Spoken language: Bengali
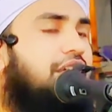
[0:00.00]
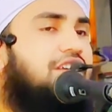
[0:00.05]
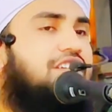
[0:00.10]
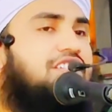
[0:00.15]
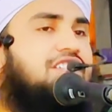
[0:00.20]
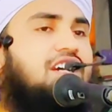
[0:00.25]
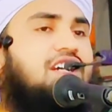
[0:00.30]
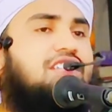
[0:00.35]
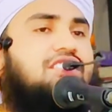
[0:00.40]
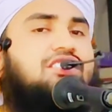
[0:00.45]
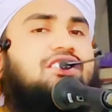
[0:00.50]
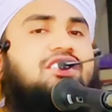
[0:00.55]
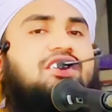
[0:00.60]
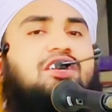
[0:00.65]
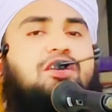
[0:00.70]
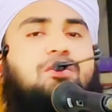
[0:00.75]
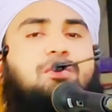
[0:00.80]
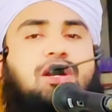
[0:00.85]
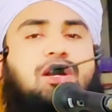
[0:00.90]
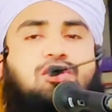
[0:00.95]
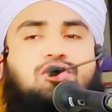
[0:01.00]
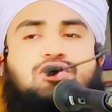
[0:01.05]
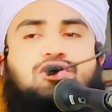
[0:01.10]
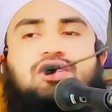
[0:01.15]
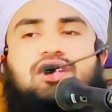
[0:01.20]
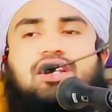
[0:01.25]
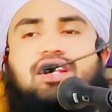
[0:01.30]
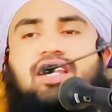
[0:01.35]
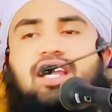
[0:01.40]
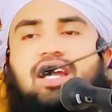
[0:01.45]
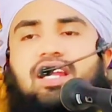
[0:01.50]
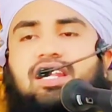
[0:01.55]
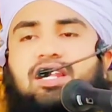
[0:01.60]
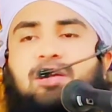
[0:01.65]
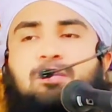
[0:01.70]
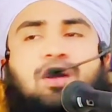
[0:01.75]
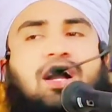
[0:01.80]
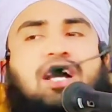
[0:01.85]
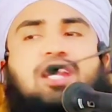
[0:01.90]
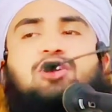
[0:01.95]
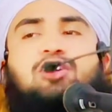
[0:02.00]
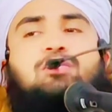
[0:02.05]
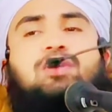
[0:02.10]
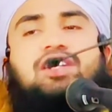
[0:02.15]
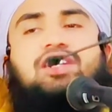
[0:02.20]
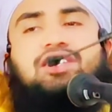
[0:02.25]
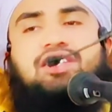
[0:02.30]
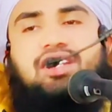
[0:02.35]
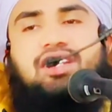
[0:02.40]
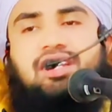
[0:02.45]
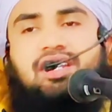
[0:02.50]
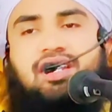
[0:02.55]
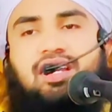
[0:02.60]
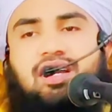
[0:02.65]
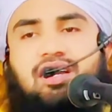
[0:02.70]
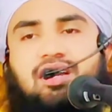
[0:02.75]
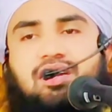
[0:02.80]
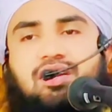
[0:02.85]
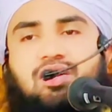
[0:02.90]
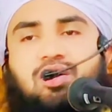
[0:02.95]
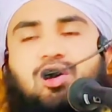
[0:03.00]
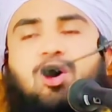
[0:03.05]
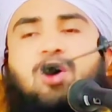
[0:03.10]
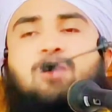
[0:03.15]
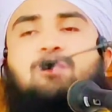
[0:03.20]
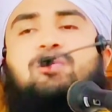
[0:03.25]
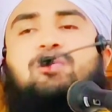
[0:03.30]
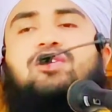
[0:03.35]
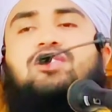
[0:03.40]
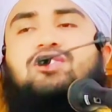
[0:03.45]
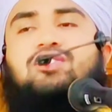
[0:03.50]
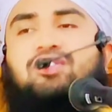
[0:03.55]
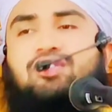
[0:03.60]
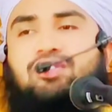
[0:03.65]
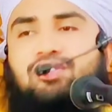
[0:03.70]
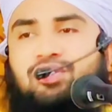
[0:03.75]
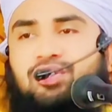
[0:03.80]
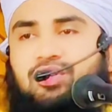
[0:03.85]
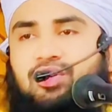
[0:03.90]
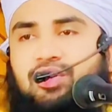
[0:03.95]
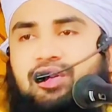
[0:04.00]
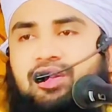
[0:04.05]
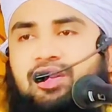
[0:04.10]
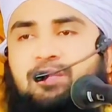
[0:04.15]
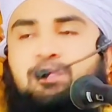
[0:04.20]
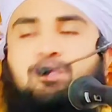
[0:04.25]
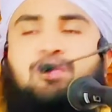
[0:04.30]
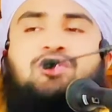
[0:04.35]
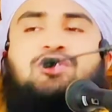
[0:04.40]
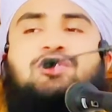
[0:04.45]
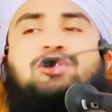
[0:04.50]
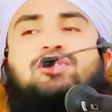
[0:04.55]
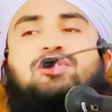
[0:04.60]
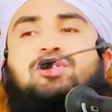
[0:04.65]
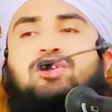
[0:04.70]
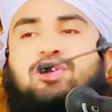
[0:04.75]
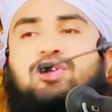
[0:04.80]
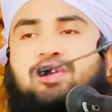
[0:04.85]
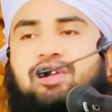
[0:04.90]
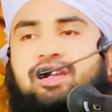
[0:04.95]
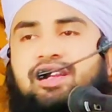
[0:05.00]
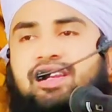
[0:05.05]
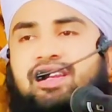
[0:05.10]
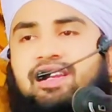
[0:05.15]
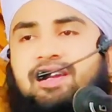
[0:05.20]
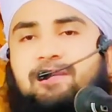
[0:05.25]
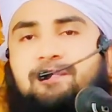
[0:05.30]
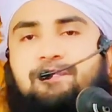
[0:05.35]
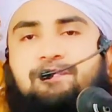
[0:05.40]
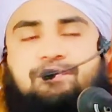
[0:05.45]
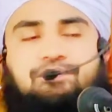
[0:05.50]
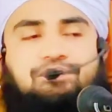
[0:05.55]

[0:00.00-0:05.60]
এই সাত শ্রেণী মানুষদেরকে আল্লাহ ভালোবাসেন না অপছন্দ করেন পছন্দ করেন না